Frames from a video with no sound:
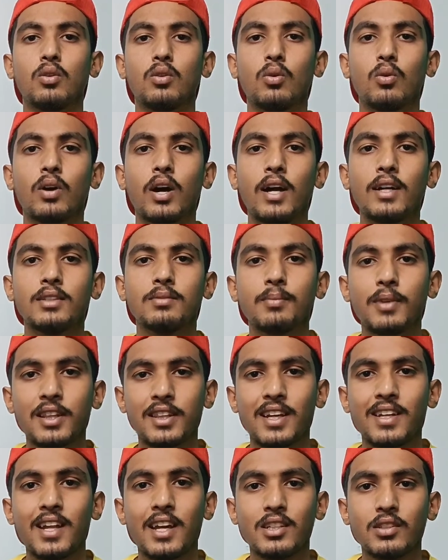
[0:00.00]
तो गाइज
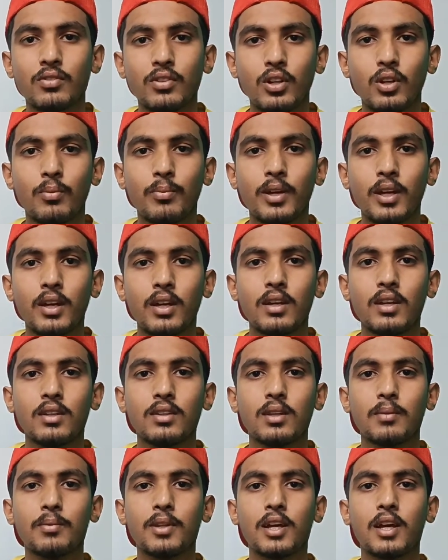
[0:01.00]
मिलते हैं नेक्स्ट वीडियो में
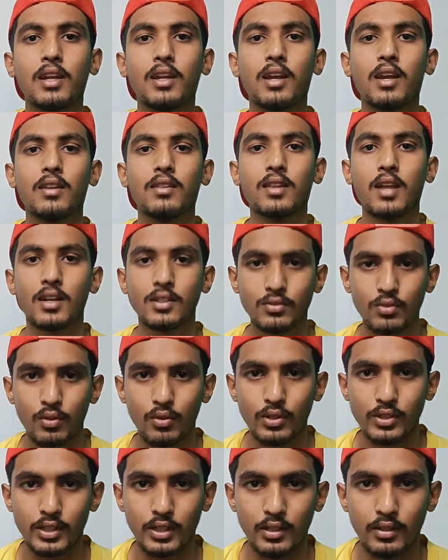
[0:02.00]
तब तक के लिए थैंक्स फॉर
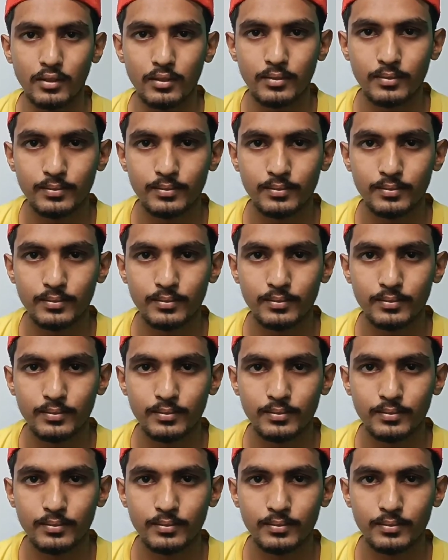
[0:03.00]
वॉचिंग